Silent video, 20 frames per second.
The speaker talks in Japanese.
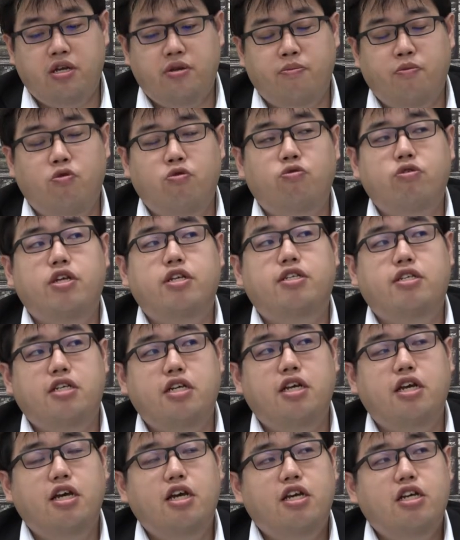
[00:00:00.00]
ものです
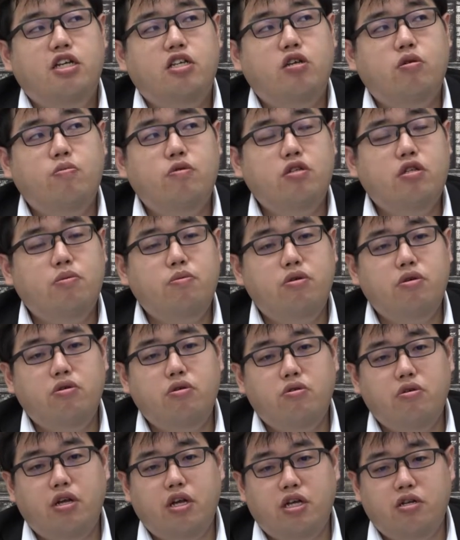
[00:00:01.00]
しそもそ
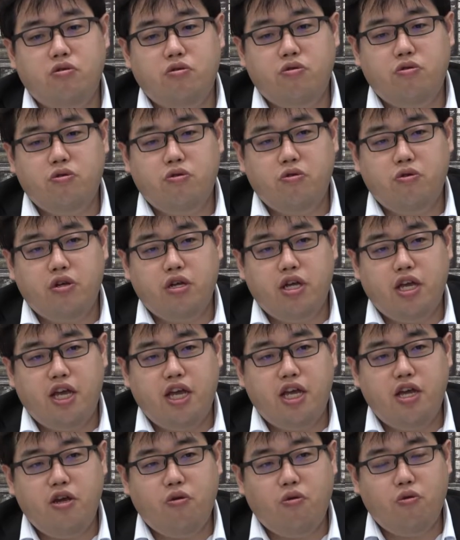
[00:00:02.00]
もあの
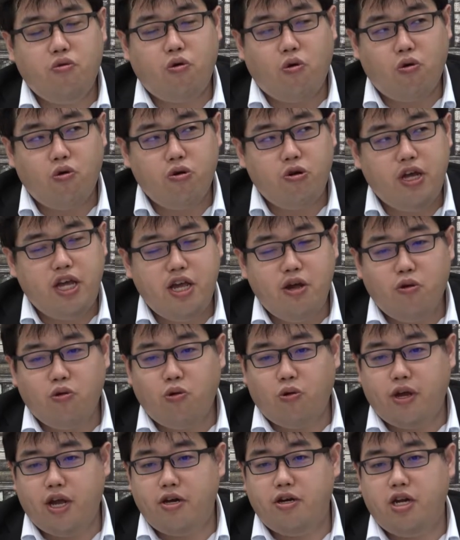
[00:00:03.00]
英語ここの英語
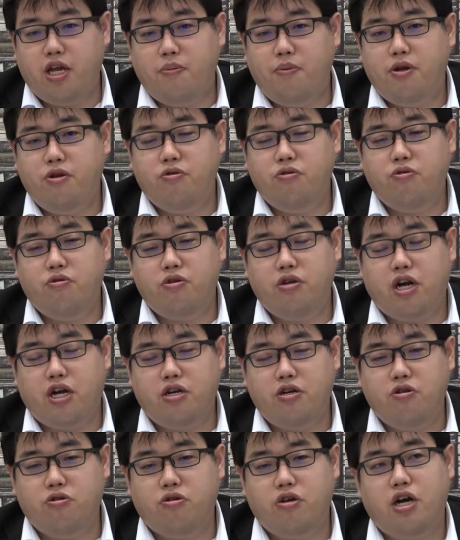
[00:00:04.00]
解けるレベルの
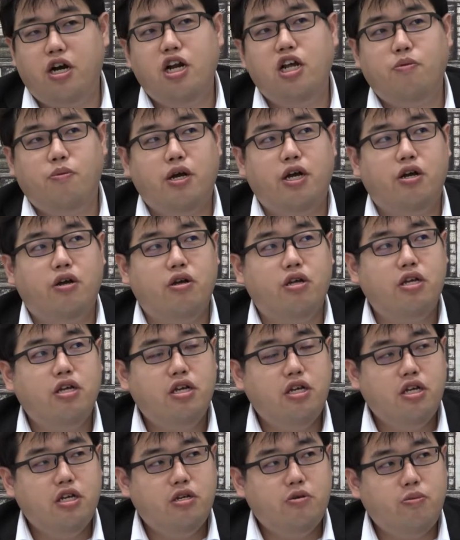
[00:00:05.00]
学力があれば、
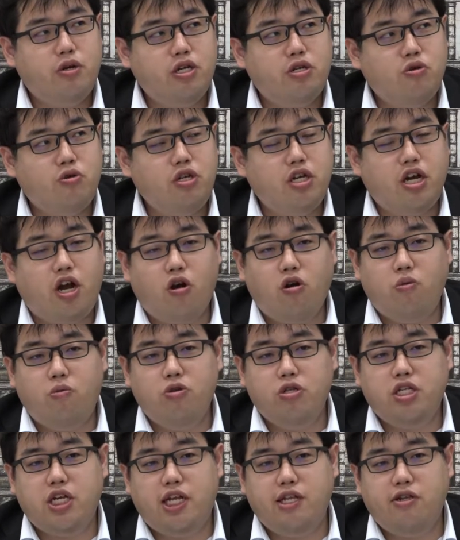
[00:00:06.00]
まあ、正直過去
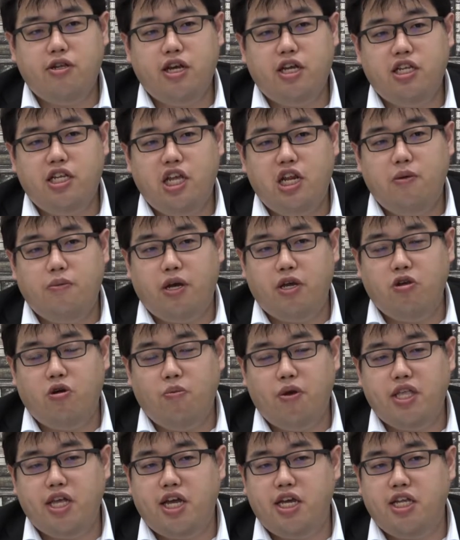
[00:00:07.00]
問ちゃんとやっていれば読
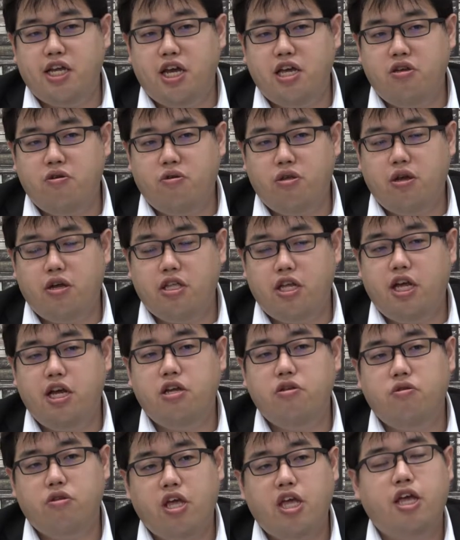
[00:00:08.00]
めない内容ではな
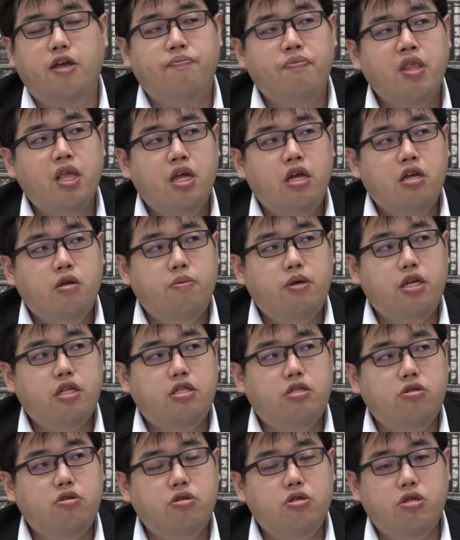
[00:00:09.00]
いので、まあ、
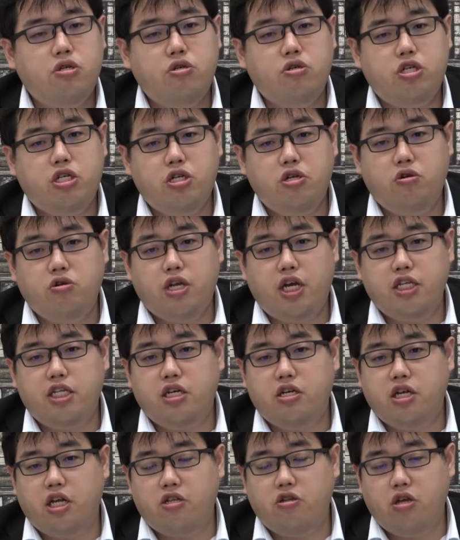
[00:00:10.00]
通常の資料対
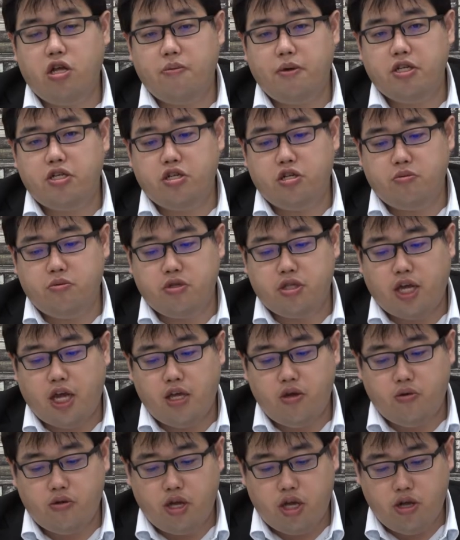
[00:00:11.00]
策やっておけば十分
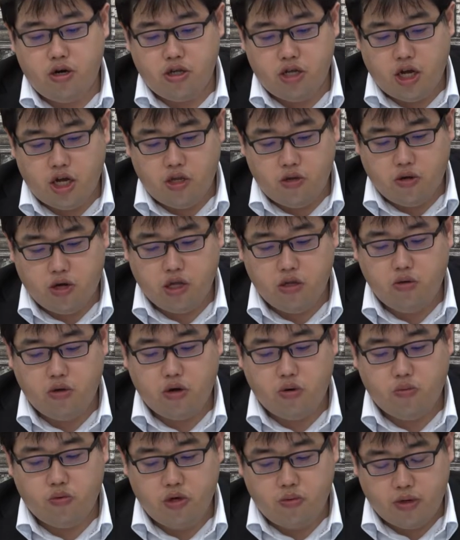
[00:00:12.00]
対応できる難易度かと
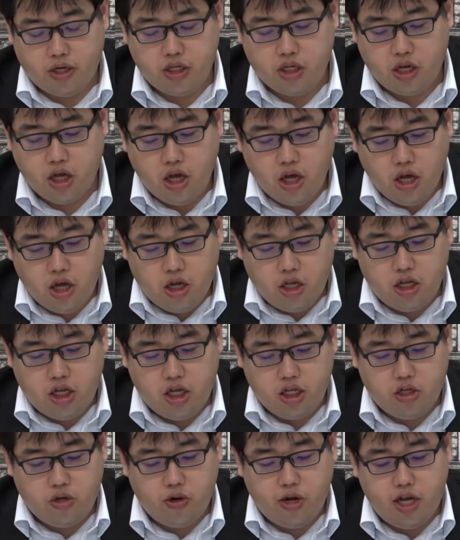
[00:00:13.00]
は思います
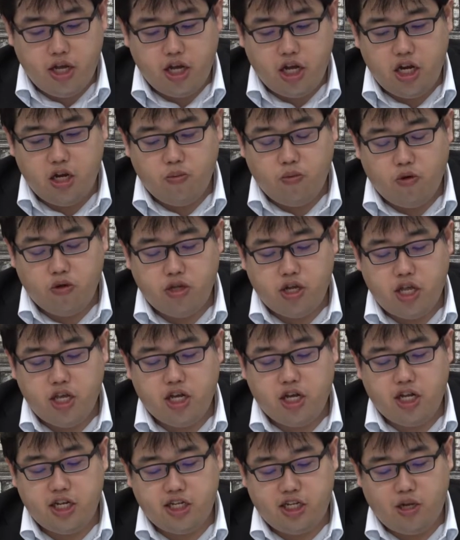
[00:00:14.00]
でそれ以外の問題
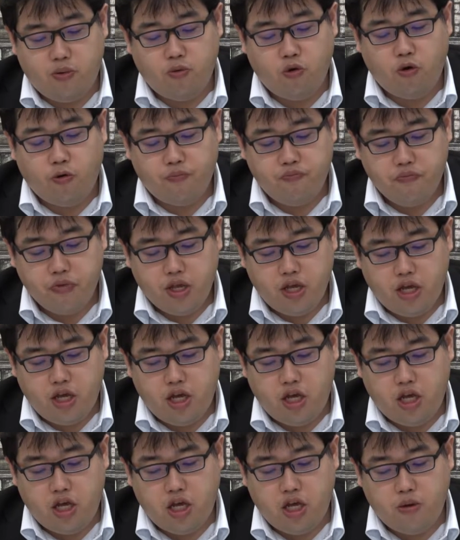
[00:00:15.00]
に関しても、
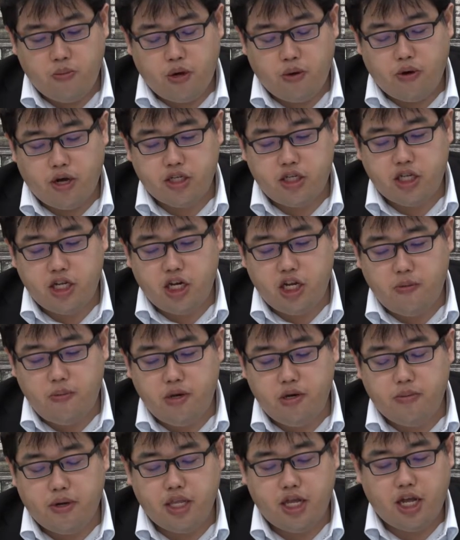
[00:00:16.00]
えー、まあ、早稲田
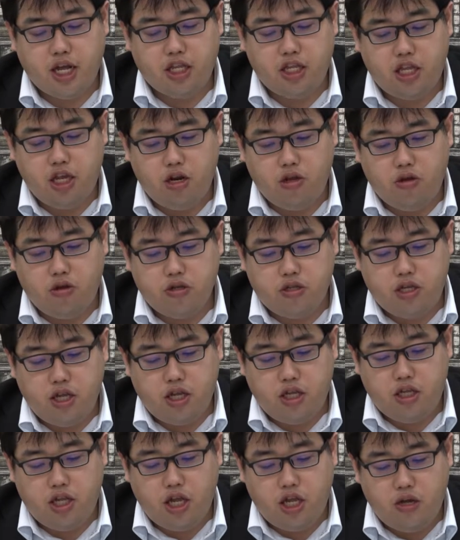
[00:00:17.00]
レベルまでやってるという
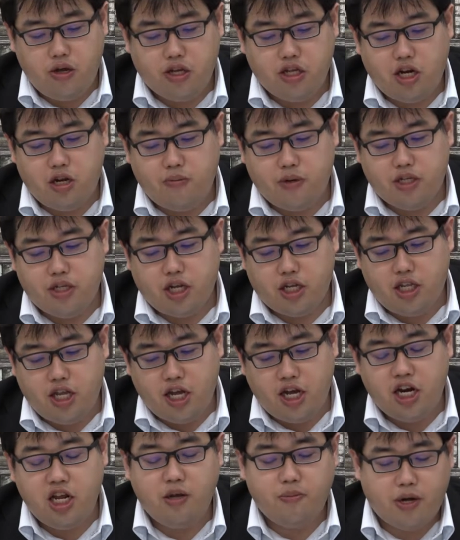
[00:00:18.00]
前提にはなりますが
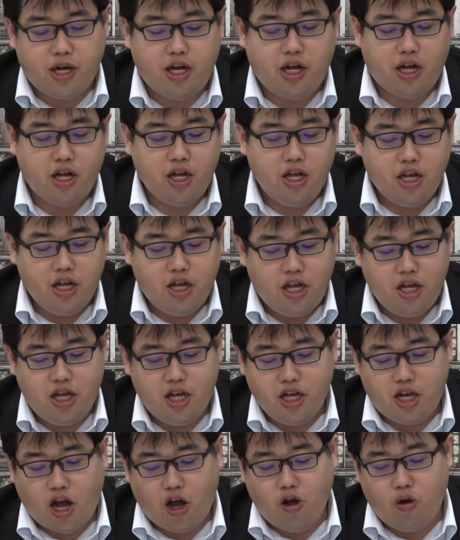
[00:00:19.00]
であれば、
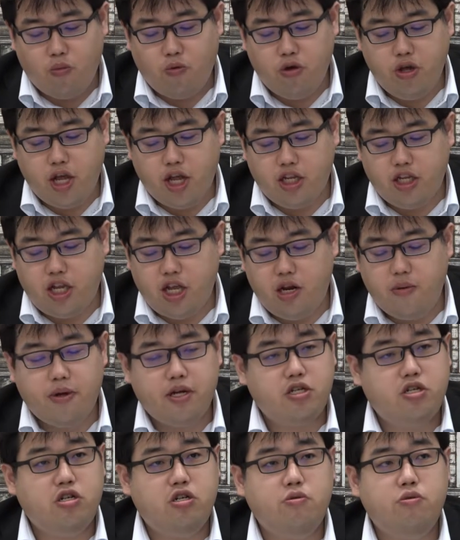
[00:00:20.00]
え過去問やっていれ
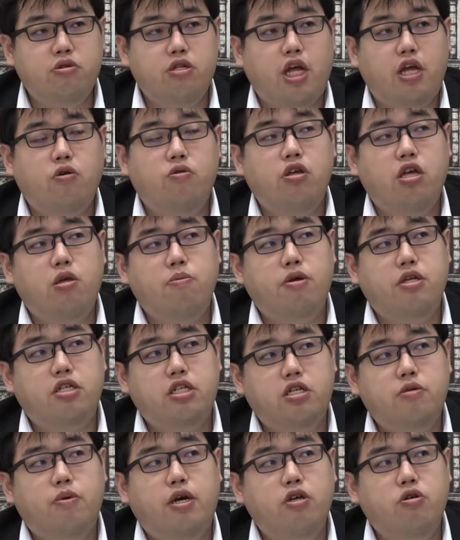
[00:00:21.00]
ば十分対応できま
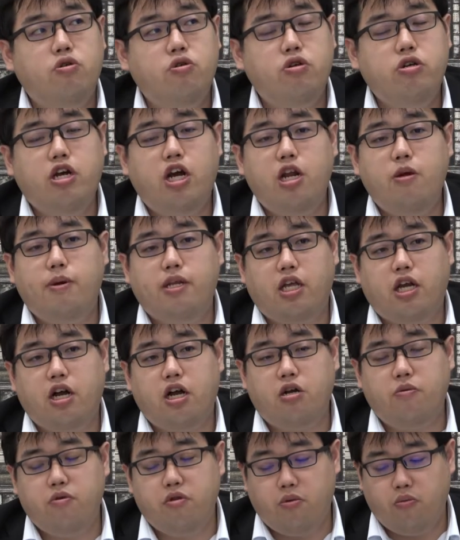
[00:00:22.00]
すし、まあ、余裕があれば多
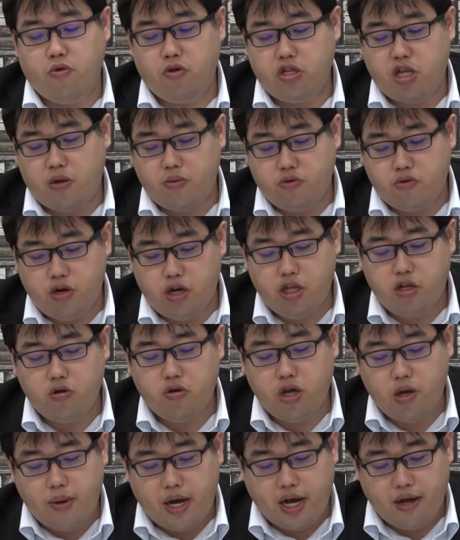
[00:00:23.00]
学部の問題も触れて
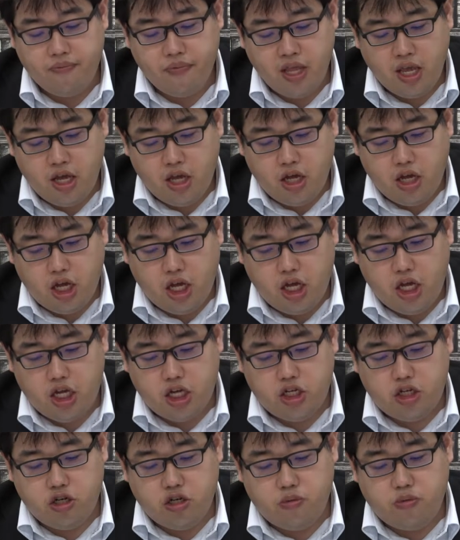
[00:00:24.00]
おけば
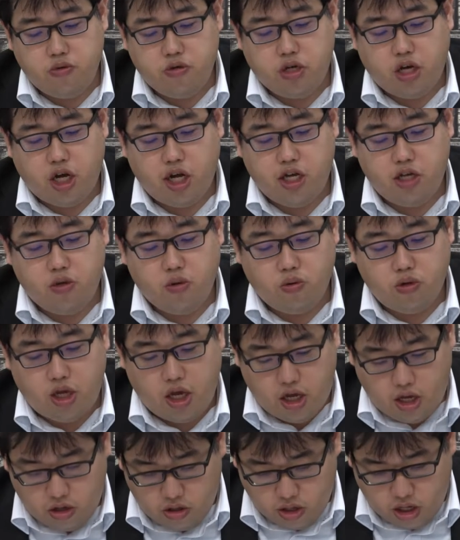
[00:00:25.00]
えー、十分回答
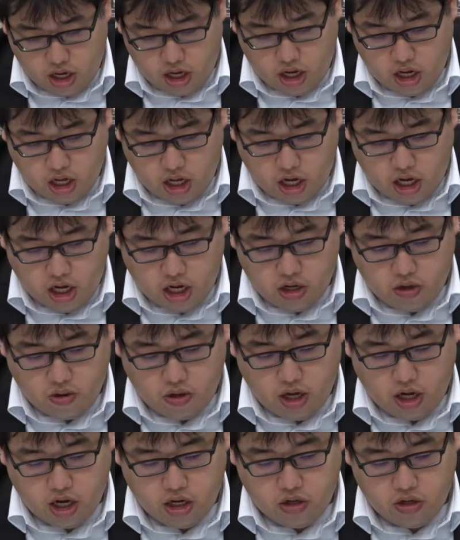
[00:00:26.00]
できる、えー、難易度
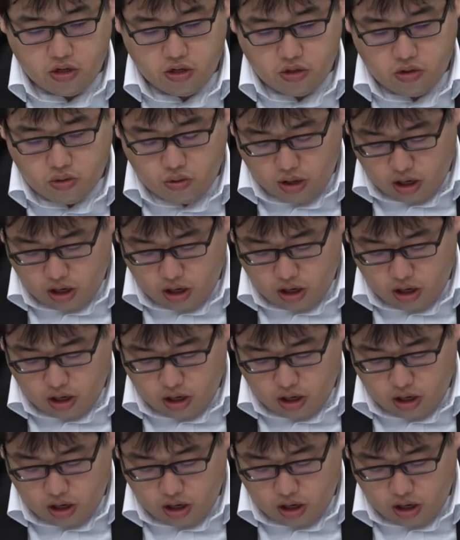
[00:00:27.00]
であると